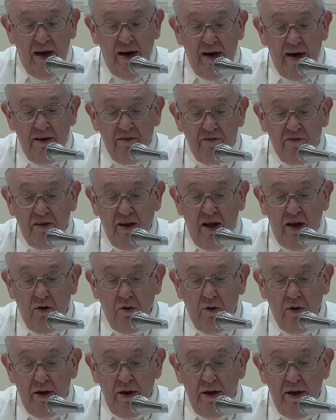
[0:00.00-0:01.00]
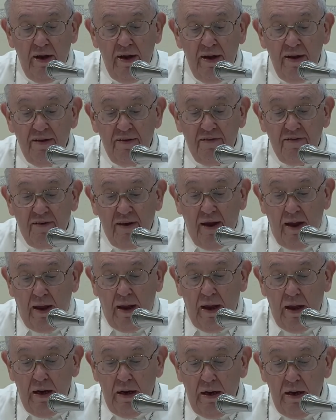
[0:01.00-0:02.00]
Đó là một hình ảnh trong Kinh Thánh.
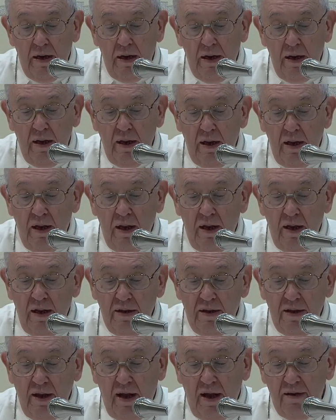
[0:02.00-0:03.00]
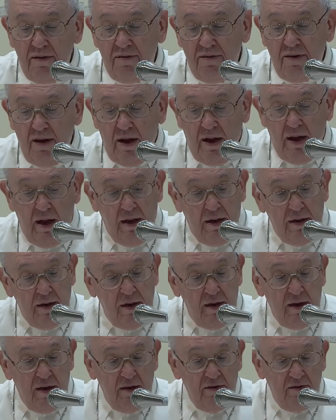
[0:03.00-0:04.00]
Đó là một hình ảnh cao quý
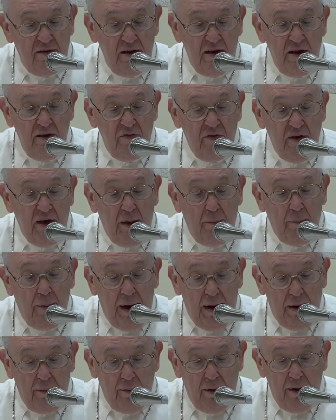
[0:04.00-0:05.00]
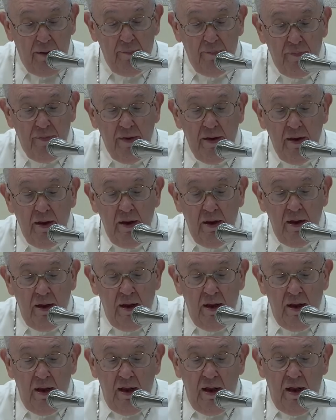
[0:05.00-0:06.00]
và cũng là một hình ảnh dịu dàng.
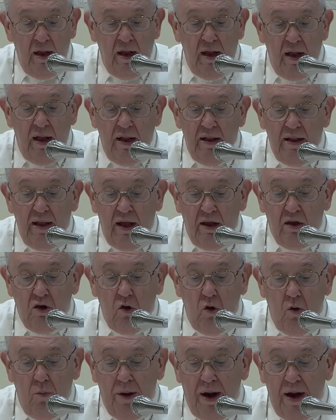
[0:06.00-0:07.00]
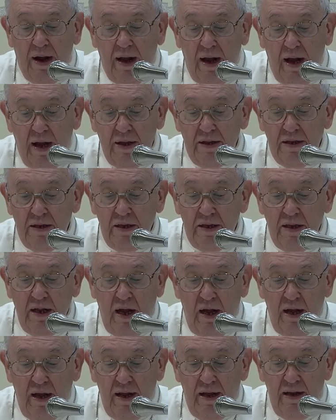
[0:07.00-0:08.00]
Nhân vật ở giữa các cây đèn
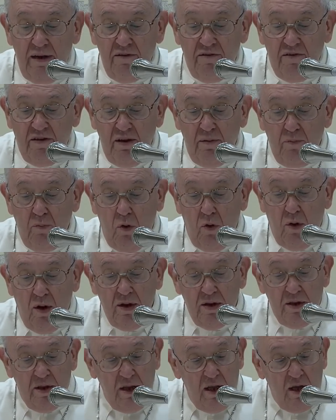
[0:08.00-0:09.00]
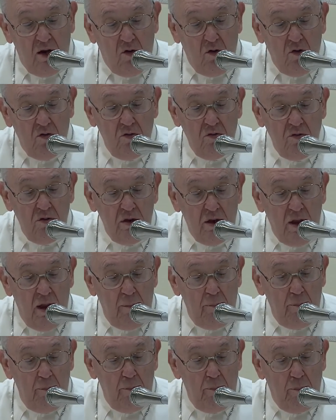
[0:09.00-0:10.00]
vàng trong sách Khải Huyền gợi nên
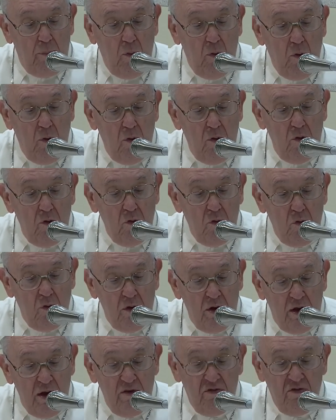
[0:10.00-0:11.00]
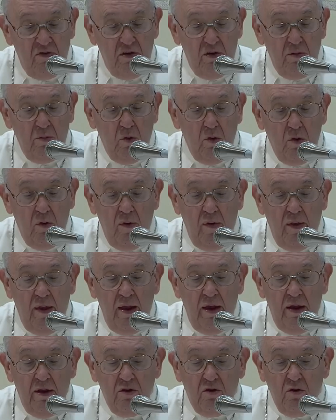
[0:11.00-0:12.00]
đấng lão thành trong lời tiên tri của Daniel.